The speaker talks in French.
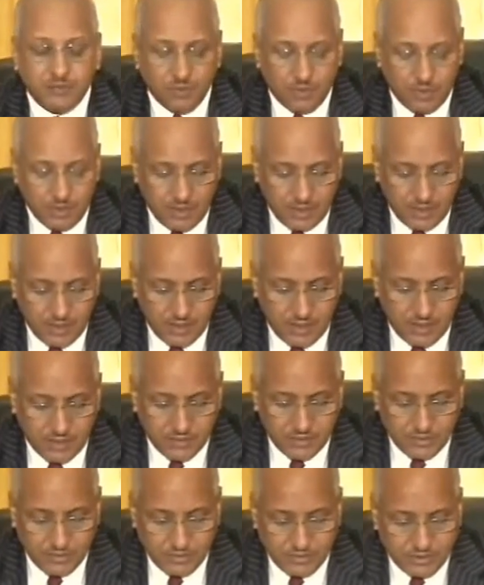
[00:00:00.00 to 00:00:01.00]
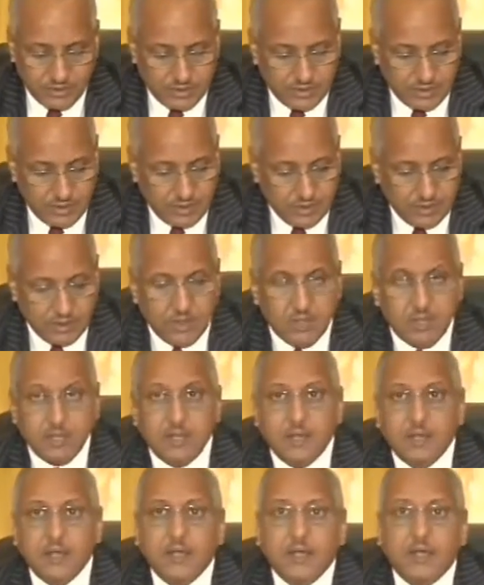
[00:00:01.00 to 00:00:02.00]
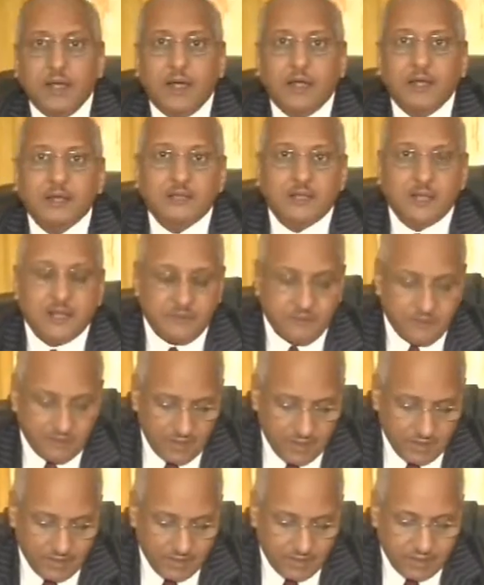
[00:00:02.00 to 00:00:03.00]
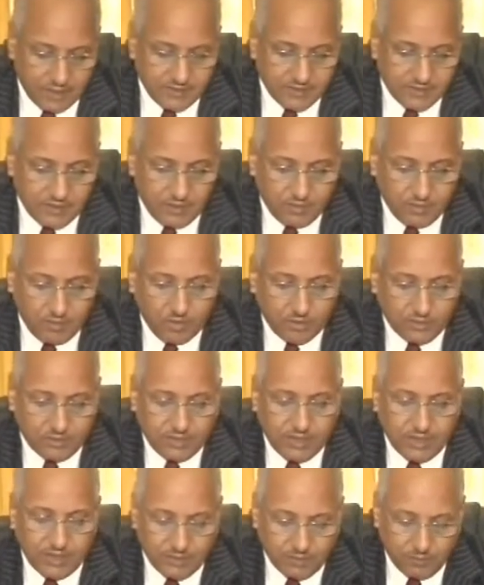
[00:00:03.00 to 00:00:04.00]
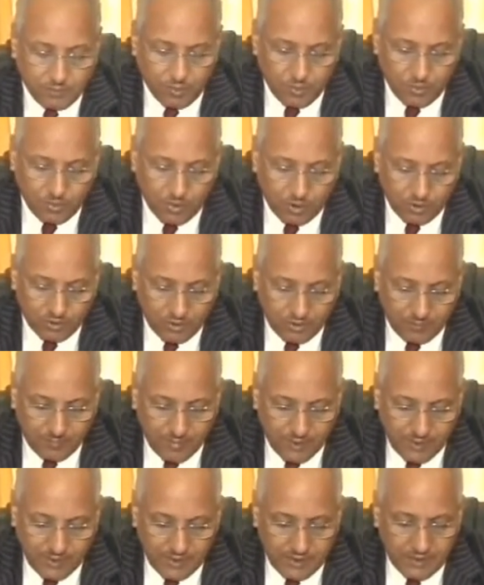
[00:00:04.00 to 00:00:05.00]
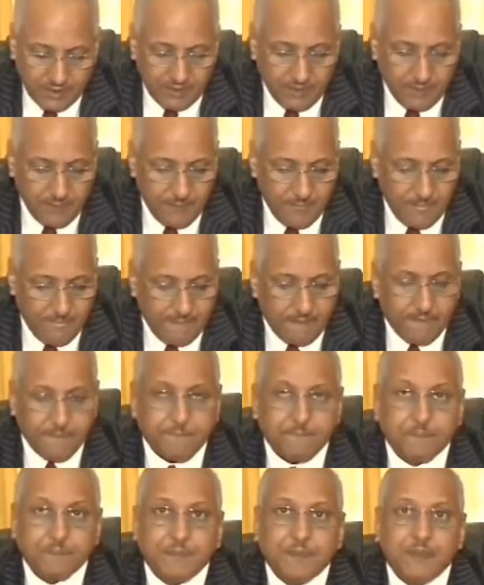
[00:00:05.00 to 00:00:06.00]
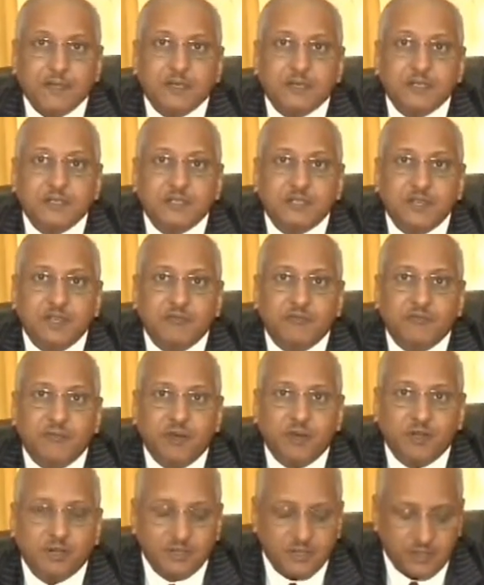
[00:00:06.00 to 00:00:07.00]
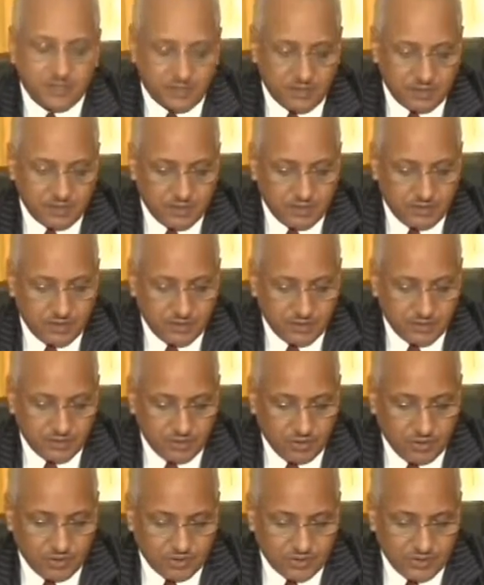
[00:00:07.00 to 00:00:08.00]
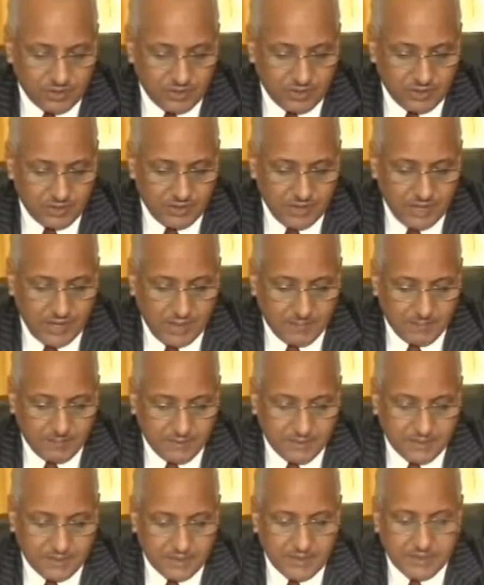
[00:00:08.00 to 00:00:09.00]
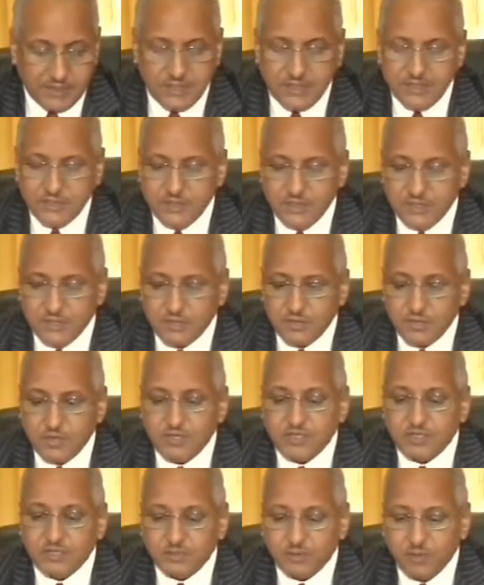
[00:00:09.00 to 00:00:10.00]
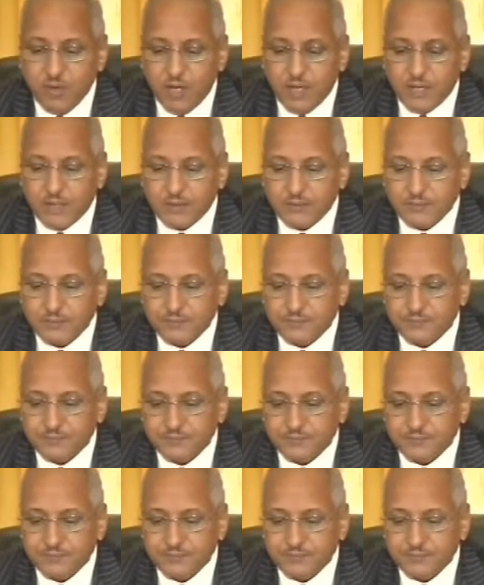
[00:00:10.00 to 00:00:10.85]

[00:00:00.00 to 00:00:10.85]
de la journée des Nations Unies intervient dans un contexte pour notre pays qui s'efforce de sortir de la pire crise de son histoire.